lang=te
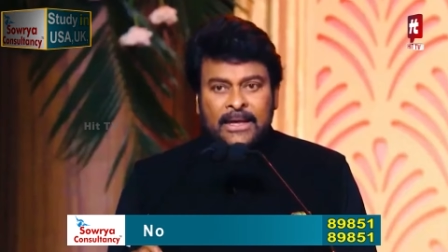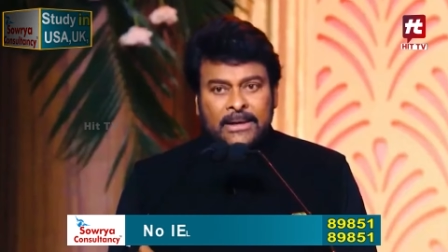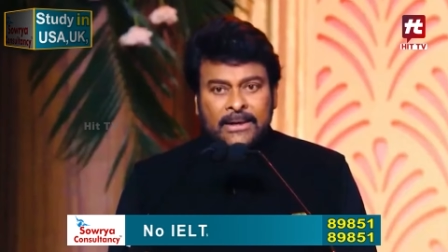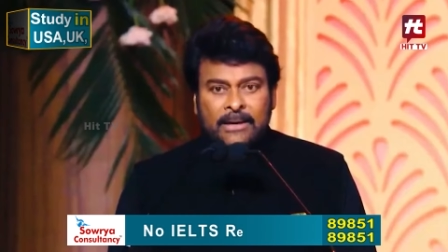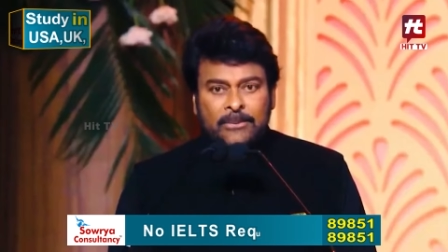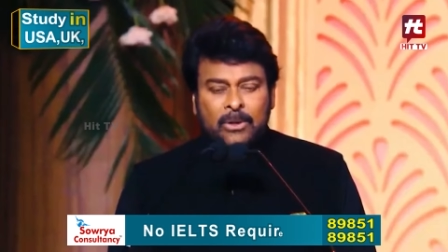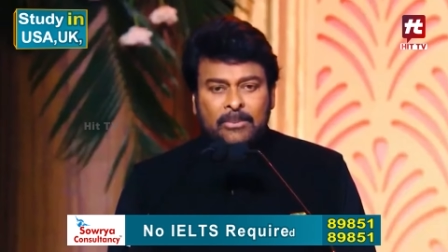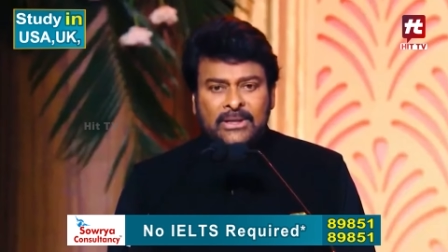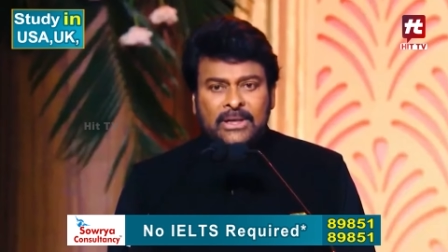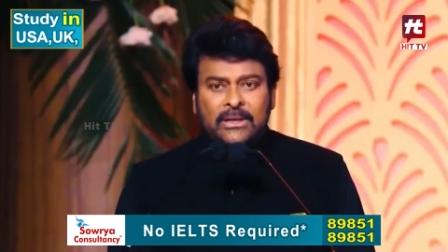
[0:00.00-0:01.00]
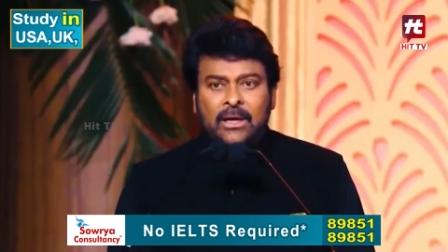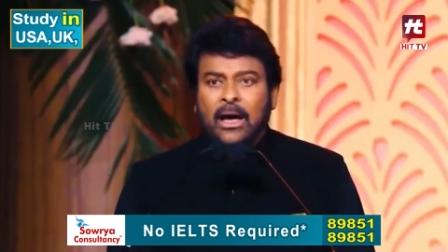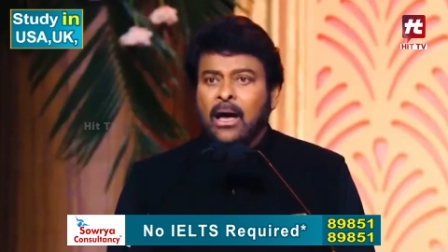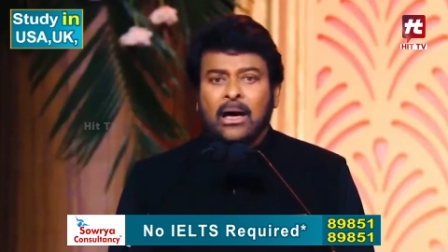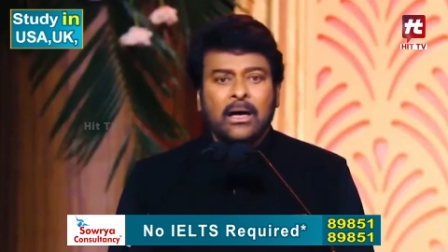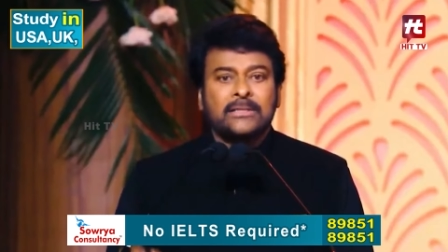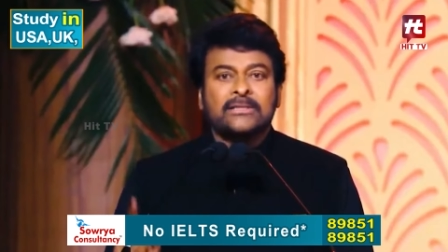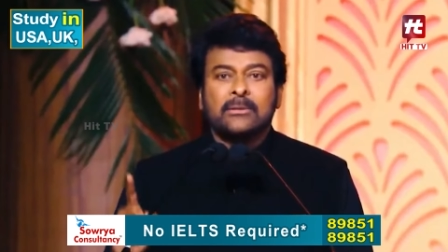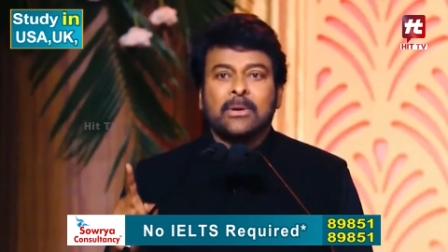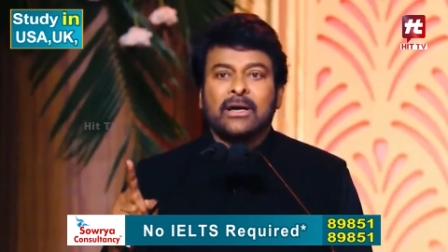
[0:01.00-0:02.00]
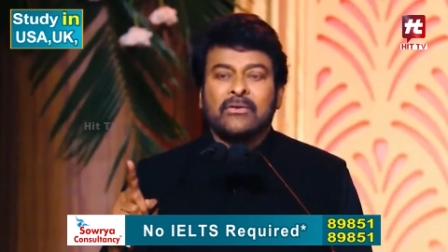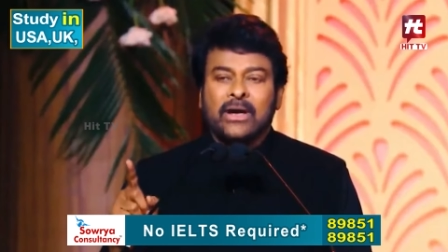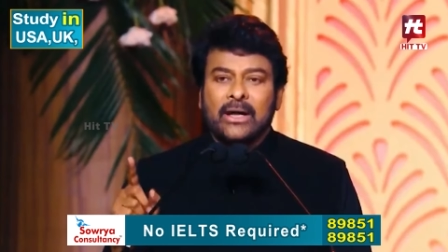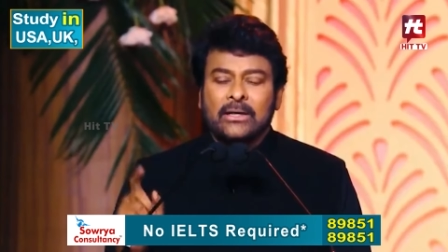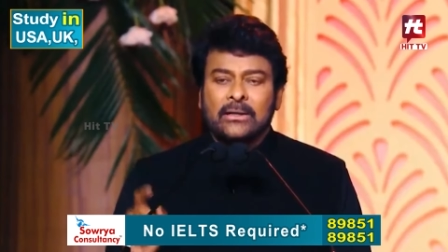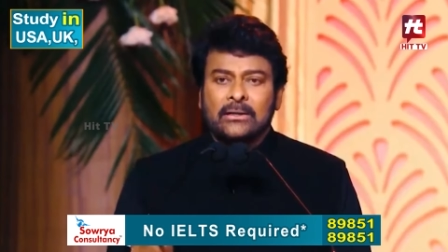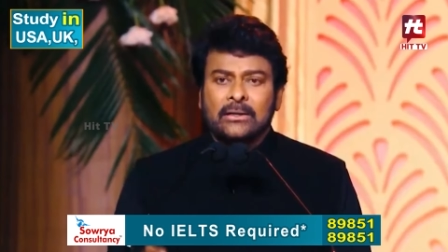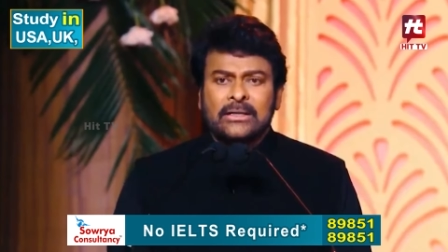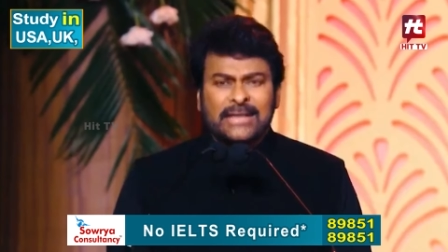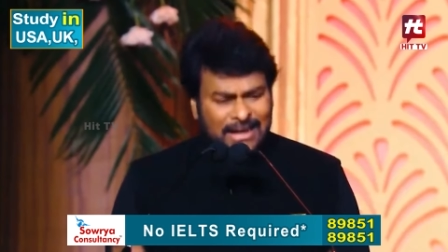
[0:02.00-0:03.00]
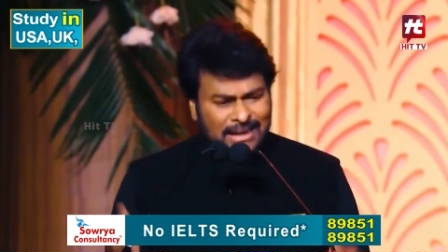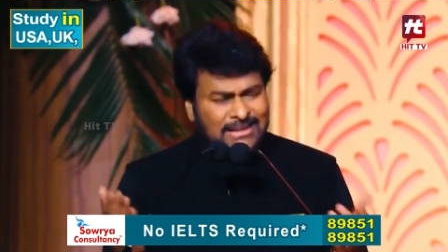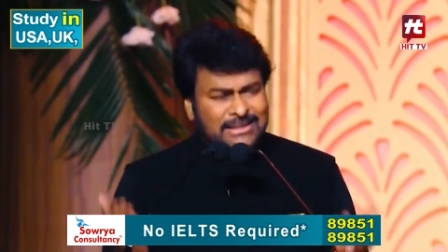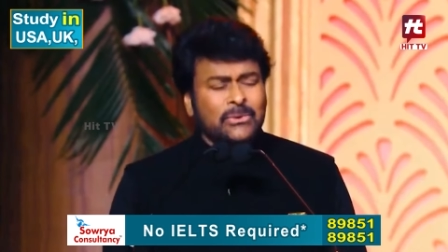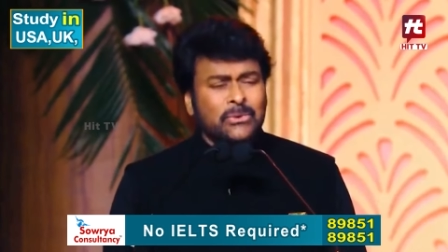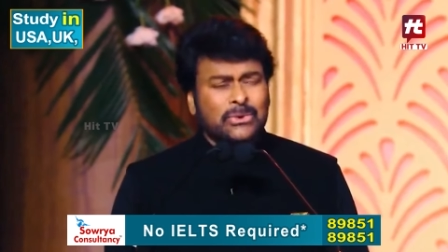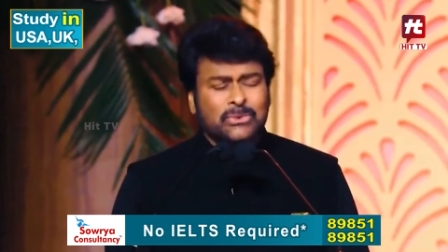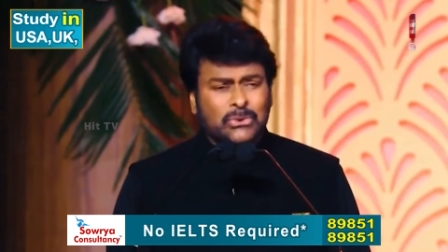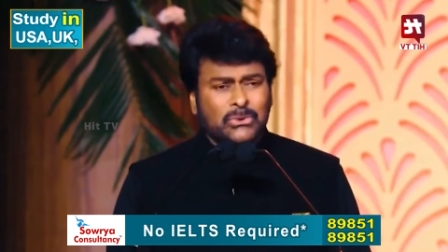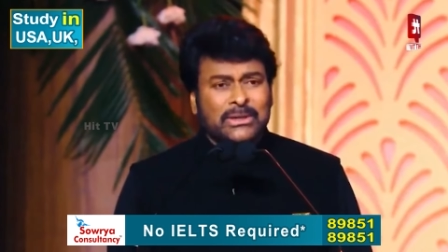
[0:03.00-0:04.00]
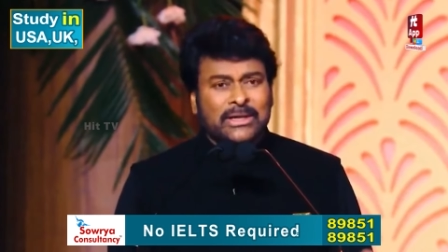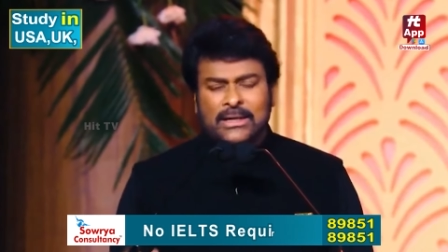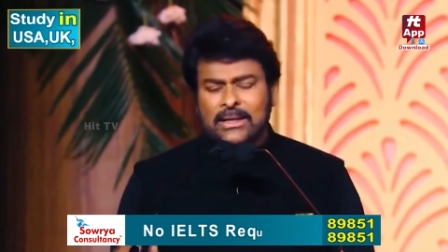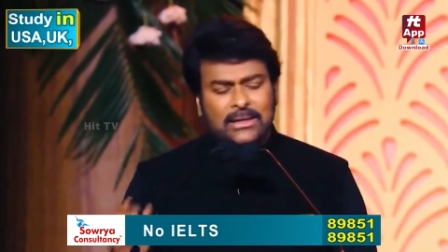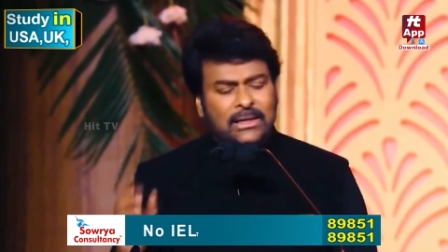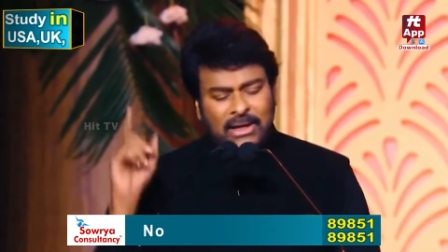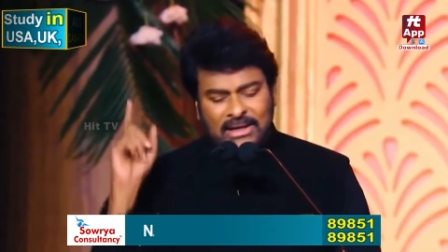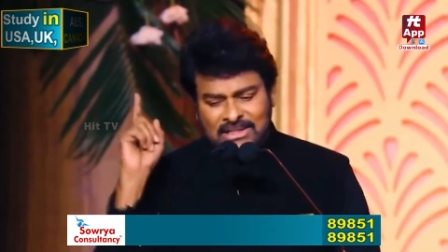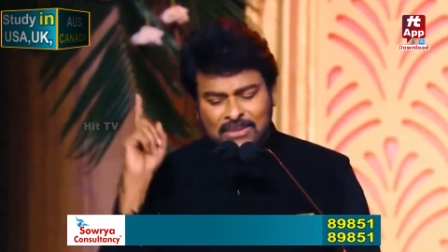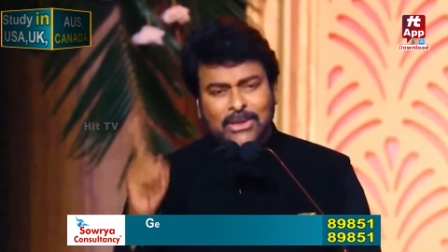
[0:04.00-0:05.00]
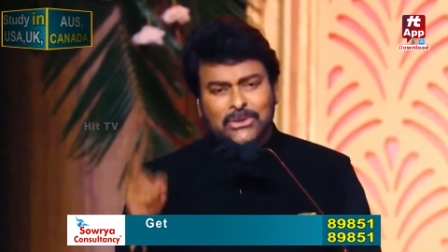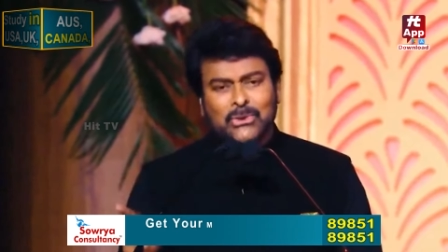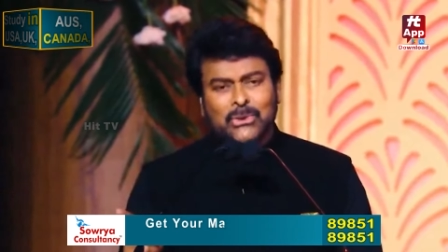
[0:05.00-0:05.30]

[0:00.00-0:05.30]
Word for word: ఇంక ఇంటికి వెళ్ళిపోతాం పద అంటే ఆహా సినిమాకే వెళ్ళాలి వెళ్ళచ్చలు ఇంకో వద్దు అంటే లేదు లేదు ఆయన సినిమా